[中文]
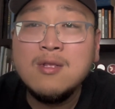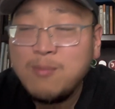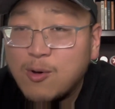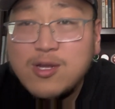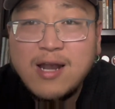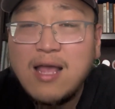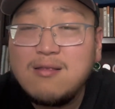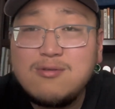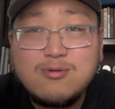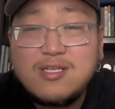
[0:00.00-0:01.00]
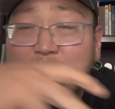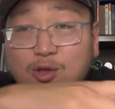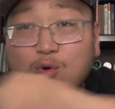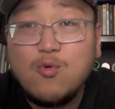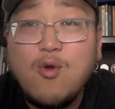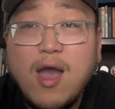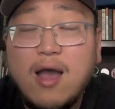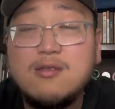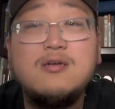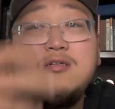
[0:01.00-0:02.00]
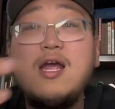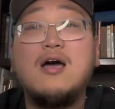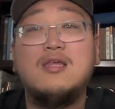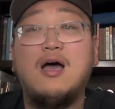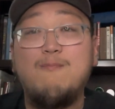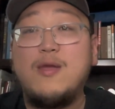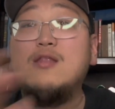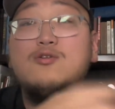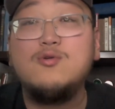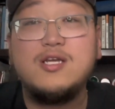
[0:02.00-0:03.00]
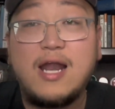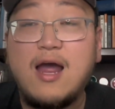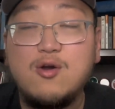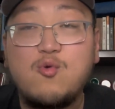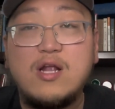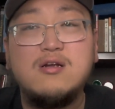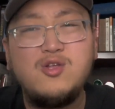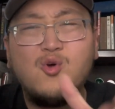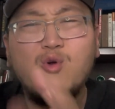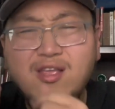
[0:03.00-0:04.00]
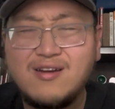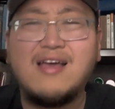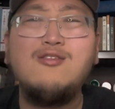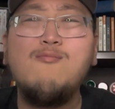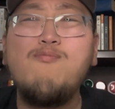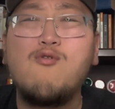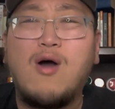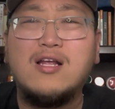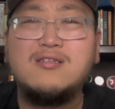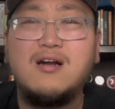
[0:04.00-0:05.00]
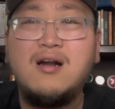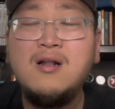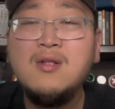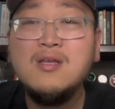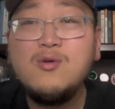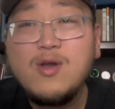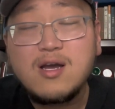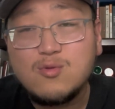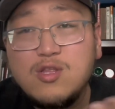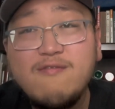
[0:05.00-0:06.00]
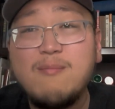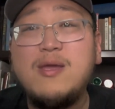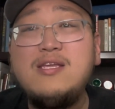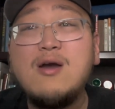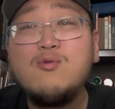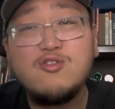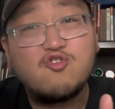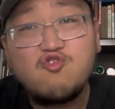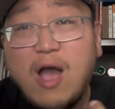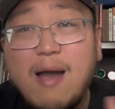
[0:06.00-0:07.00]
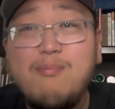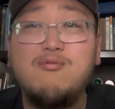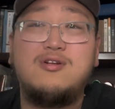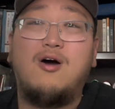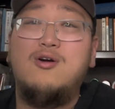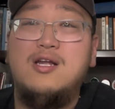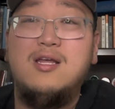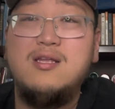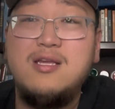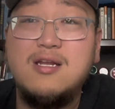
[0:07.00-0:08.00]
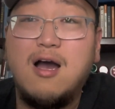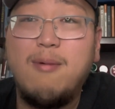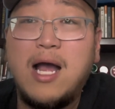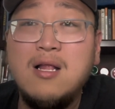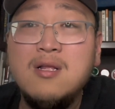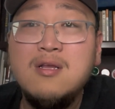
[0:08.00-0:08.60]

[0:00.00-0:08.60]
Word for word: 美国警察就在纽约啊，就是这样的啊，别的州警察还是管事儿，纽约警察他就不管事儿，因为很多地方没监控，你就抓不着人，你知道吧？